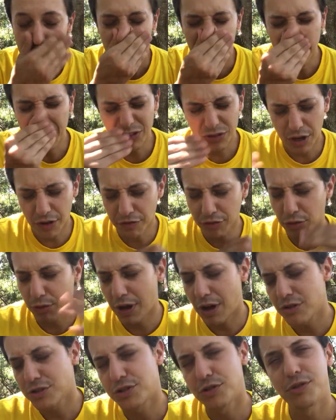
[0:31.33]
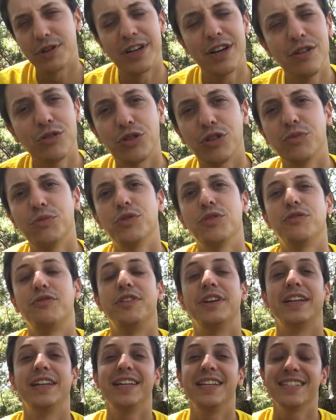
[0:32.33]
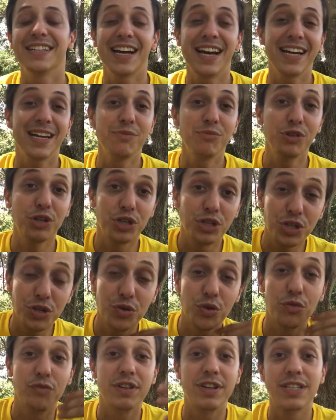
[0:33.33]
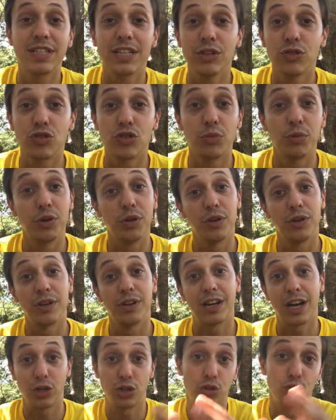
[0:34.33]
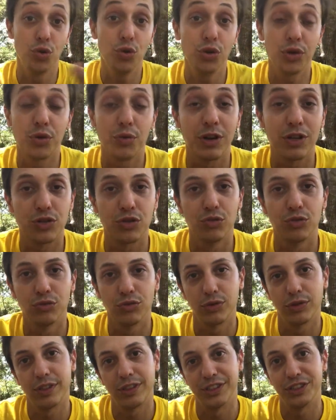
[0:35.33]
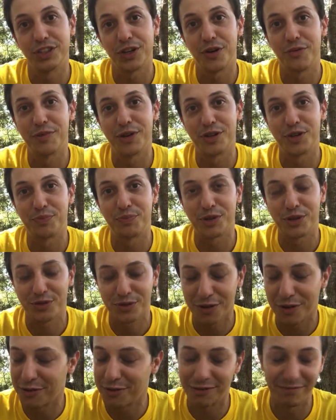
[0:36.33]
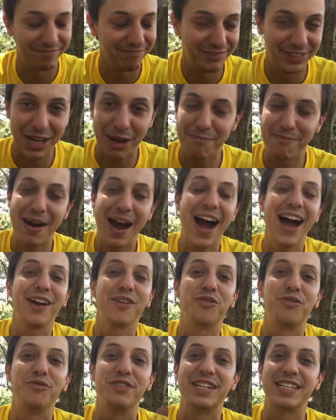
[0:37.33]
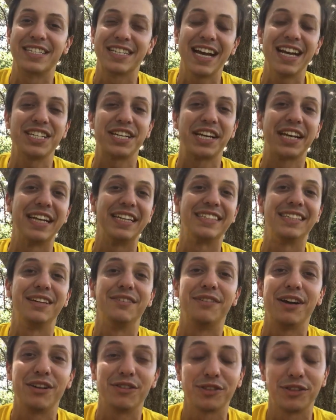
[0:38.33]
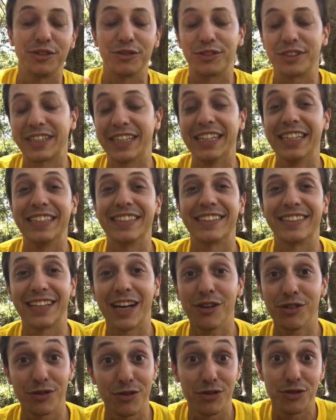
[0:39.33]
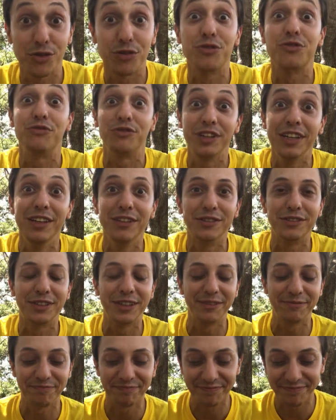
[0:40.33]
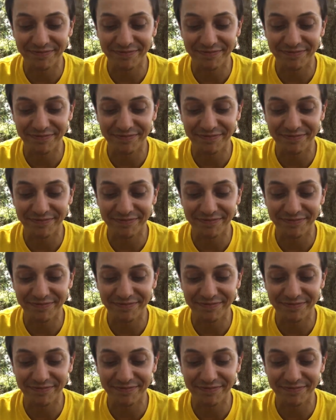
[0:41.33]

O pessoal viu lá o seu cão, todo mundo feliz, ah, que bonitinho, conversando sobre cachorro, que é o assunto que geralmente o pessoal se amarra em conversar, já que eles levaram seus cães e tal, são seus filhos, né?